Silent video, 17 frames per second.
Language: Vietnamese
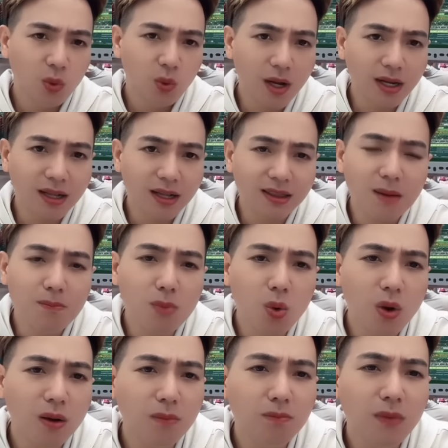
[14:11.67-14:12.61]
hoặc là người ta
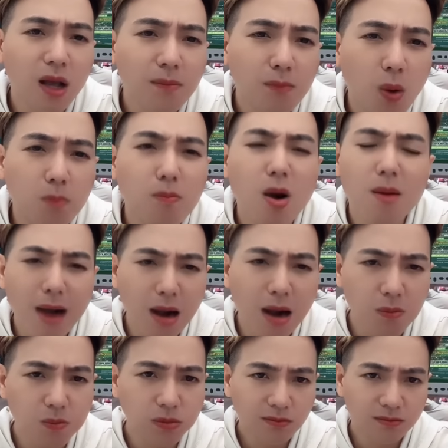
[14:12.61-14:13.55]
mua một bó
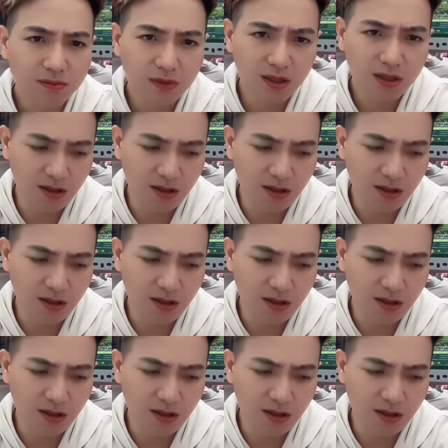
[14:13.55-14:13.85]
bông